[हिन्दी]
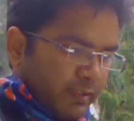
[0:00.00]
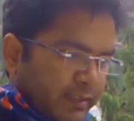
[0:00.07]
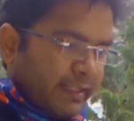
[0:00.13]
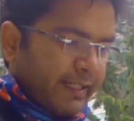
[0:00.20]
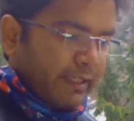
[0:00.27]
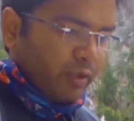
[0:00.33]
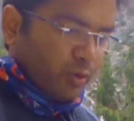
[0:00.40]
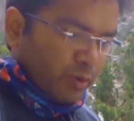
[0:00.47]

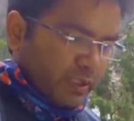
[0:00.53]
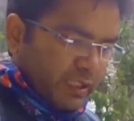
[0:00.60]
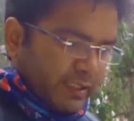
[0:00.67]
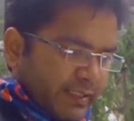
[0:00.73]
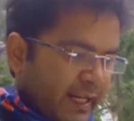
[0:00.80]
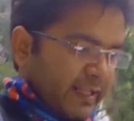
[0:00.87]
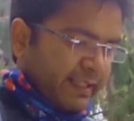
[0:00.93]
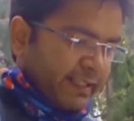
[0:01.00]
डेट होगी
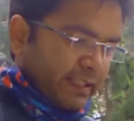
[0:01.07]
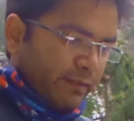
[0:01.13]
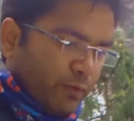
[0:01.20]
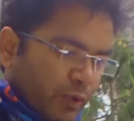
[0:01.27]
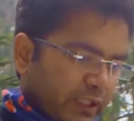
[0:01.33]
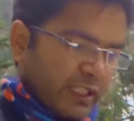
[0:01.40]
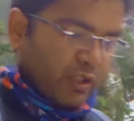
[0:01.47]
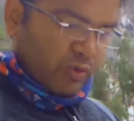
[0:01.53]
ट्रैकिंग की
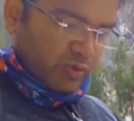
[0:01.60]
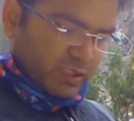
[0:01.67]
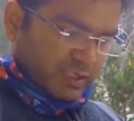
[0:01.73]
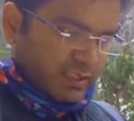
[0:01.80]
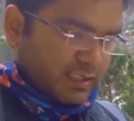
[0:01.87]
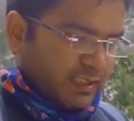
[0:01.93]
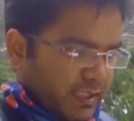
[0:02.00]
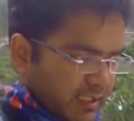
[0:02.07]
वो क्या हो
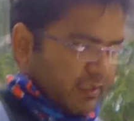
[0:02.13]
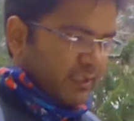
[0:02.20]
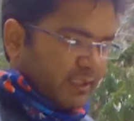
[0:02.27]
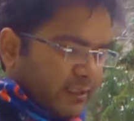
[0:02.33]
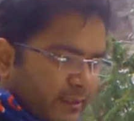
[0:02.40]
सकती है